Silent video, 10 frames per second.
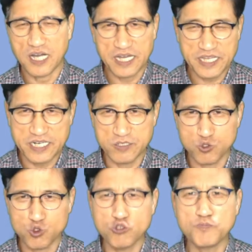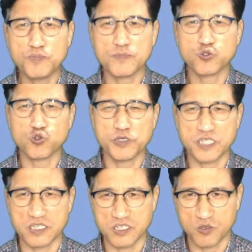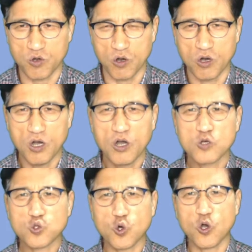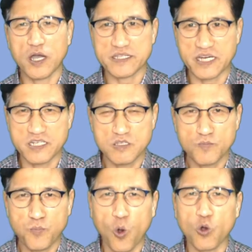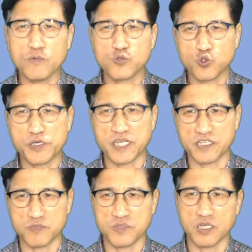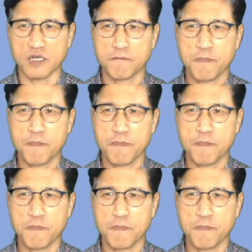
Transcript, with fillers: 하나는 율법주의자들이고 또 하나는 복음주의자들입니다.